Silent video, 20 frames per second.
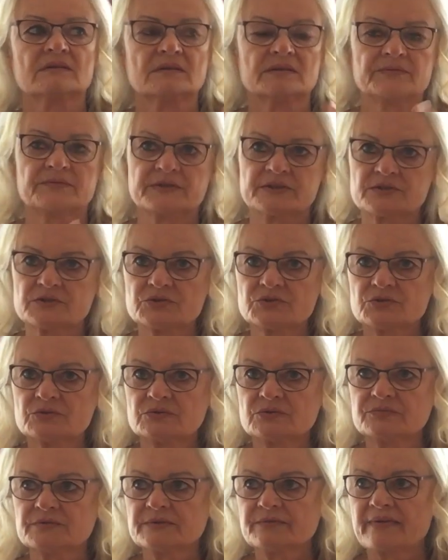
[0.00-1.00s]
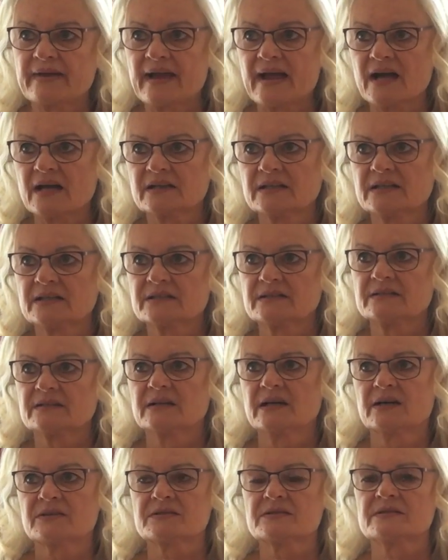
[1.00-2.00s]
Die vierte Stufe wäre,
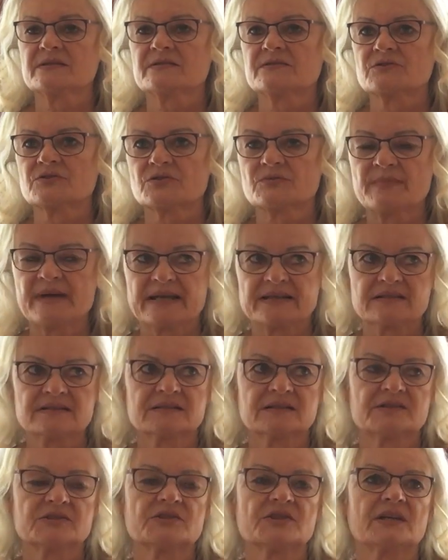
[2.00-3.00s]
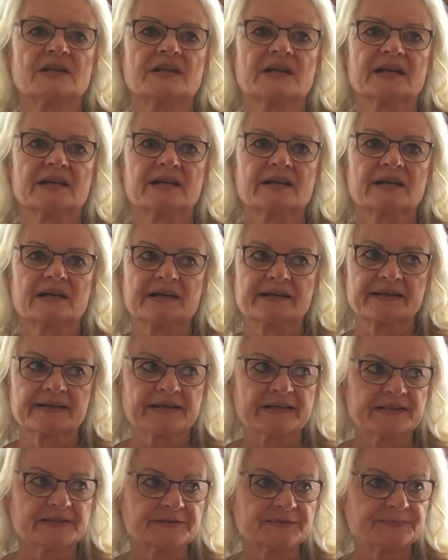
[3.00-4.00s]
aus diesen Schmerzen entsteht eine
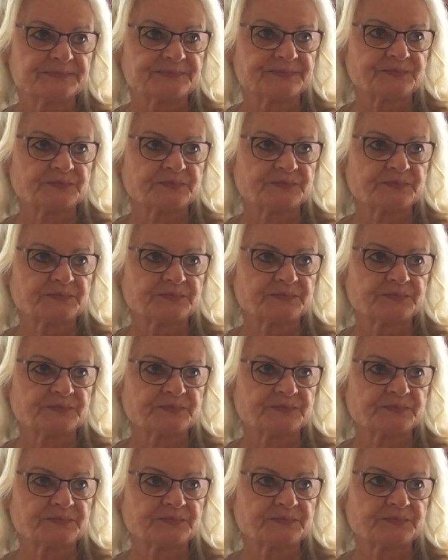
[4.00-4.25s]
Krankheit.